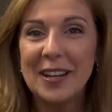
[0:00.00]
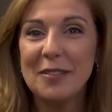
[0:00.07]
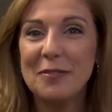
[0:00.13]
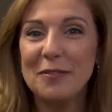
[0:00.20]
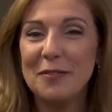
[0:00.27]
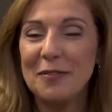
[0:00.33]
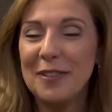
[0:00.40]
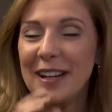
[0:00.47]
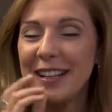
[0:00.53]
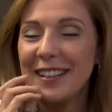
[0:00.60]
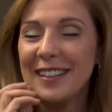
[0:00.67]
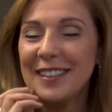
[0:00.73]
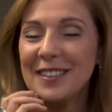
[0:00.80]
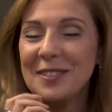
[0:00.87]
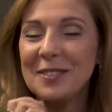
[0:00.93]

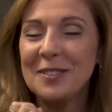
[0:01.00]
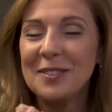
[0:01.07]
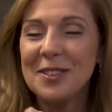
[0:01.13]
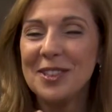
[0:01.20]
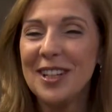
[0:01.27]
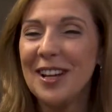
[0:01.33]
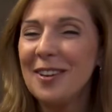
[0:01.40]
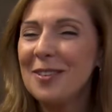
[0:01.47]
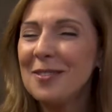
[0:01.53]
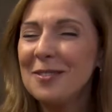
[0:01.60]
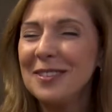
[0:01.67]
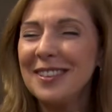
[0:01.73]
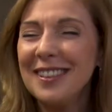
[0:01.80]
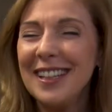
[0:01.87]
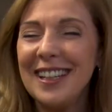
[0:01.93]
falando de
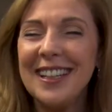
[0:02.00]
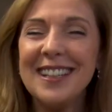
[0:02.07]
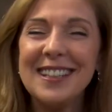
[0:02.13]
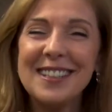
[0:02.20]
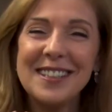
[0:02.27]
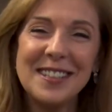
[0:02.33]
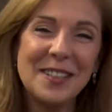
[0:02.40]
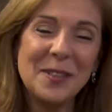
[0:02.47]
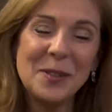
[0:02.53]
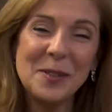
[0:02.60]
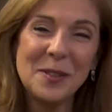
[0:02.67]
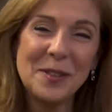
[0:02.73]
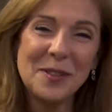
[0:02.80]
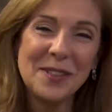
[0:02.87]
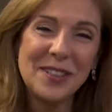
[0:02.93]
algo
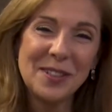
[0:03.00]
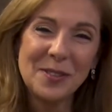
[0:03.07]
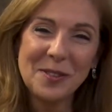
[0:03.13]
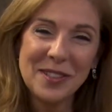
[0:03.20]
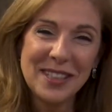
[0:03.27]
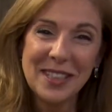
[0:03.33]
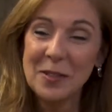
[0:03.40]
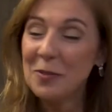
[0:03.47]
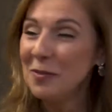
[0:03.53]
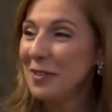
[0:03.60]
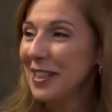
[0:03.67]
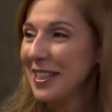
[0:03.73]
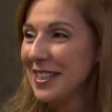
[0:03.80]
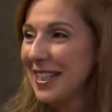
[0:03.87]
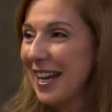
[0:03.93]
delicioso de se
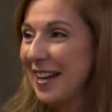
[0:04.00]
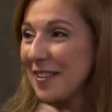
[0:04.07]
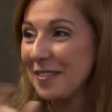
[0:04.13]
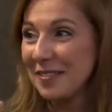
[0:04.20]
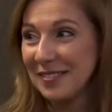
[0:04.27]
conversar.